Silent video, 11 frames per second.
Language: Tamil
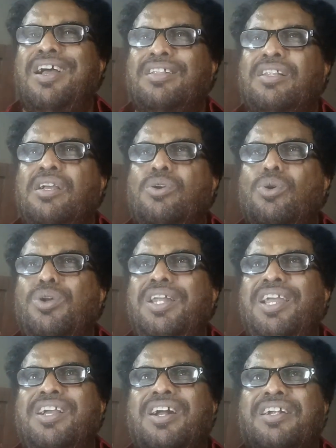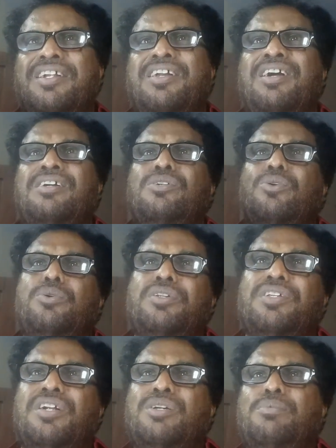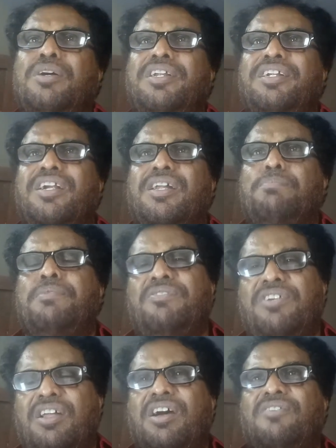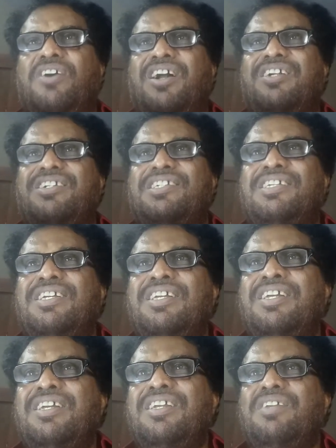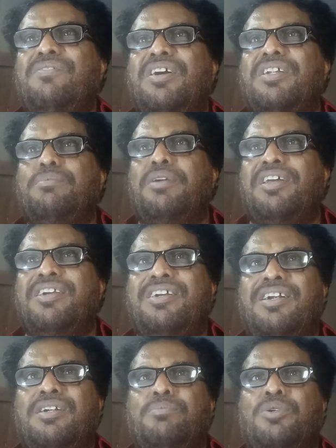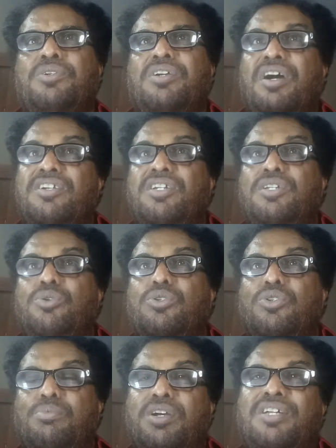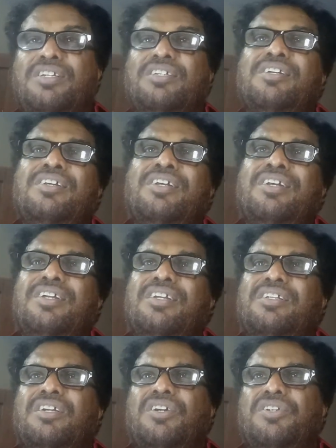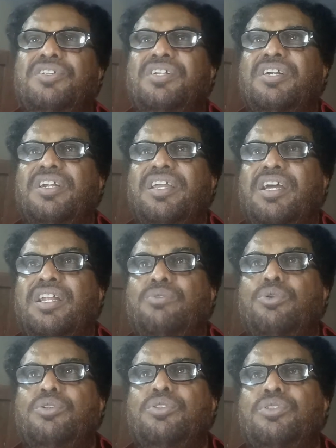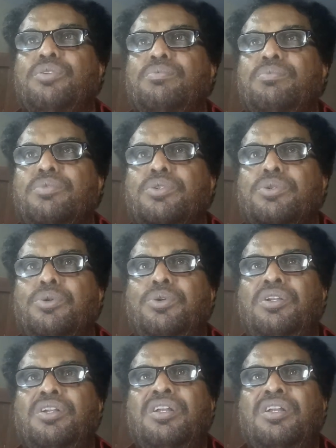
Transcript: அந்த கோலே கண்ணாக கொண்டு தடுமாறி நடப்பவள் ஆவாள் இவ்வாறு மனக்கண் முன் காட்சி தோன்றுமாறு இந்த கருத்துக்களை அறிவுறுத்தும் நூல்